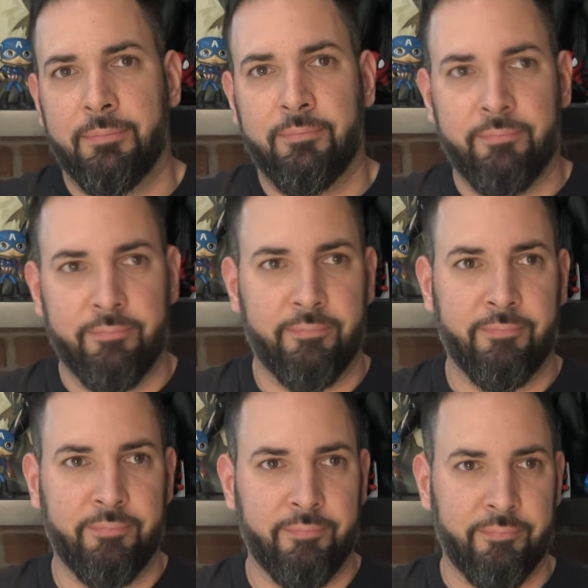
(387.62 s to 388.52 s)
los
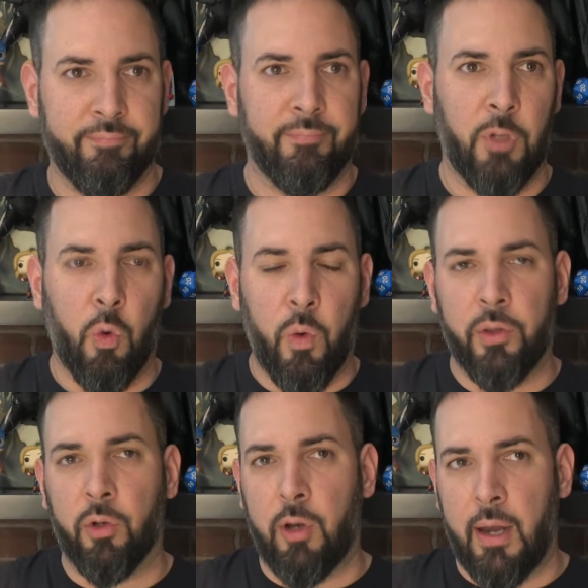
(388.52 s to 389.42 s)
mm, Los
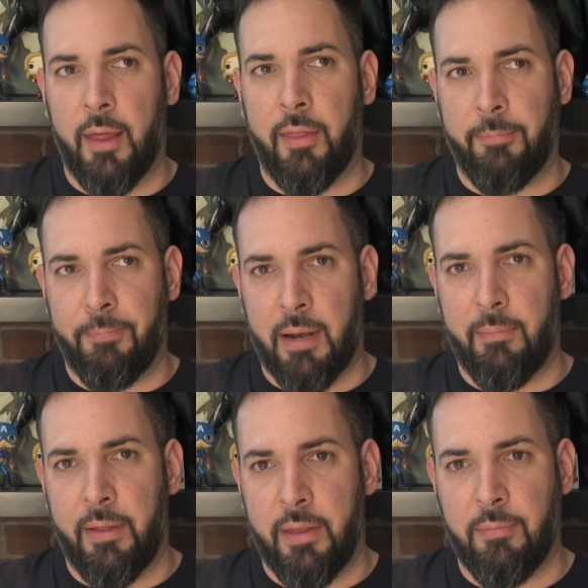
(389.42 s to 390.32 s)
cuento con la
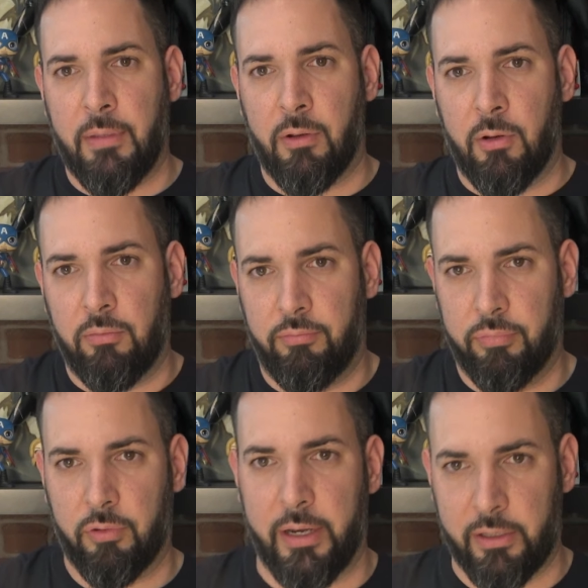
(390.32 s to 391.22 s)
palma de mi. Con,
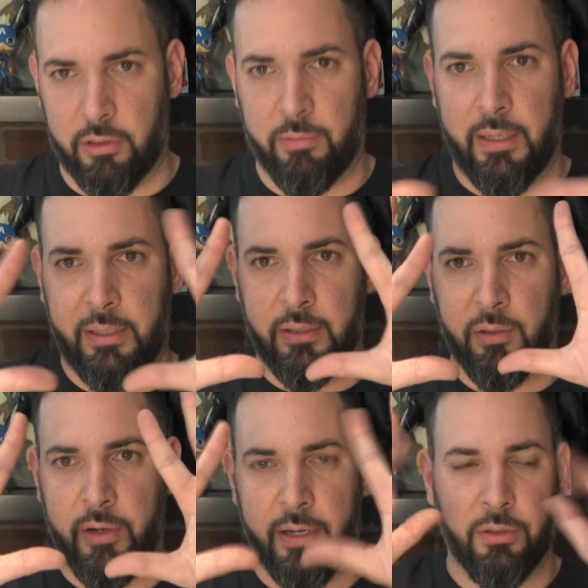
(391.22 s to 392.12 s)
con estos, ¿vale?
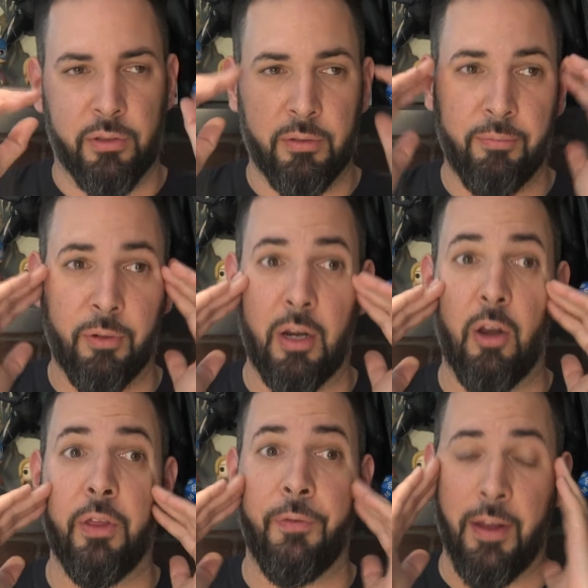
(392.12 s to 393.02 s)
Con estos. Porque
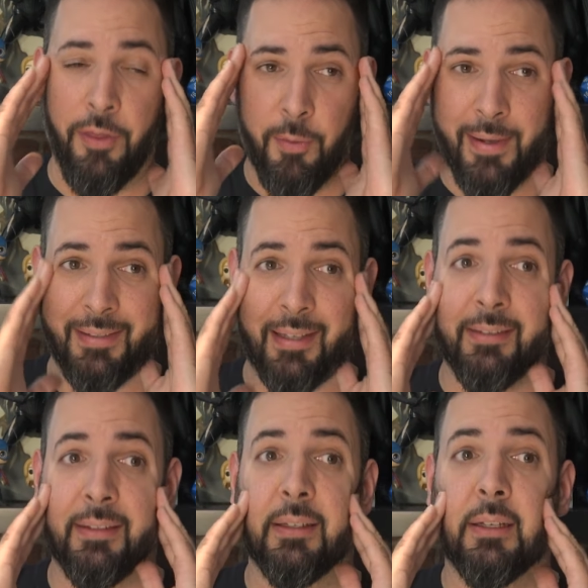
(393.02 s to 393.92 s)
los diferencio
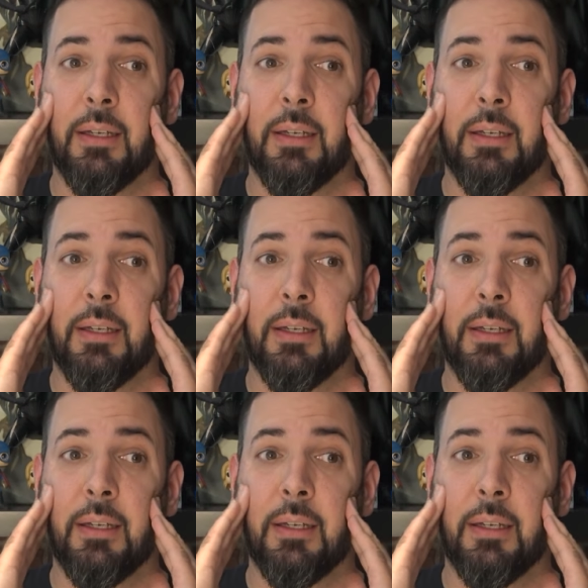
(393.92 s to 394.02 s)
bastante.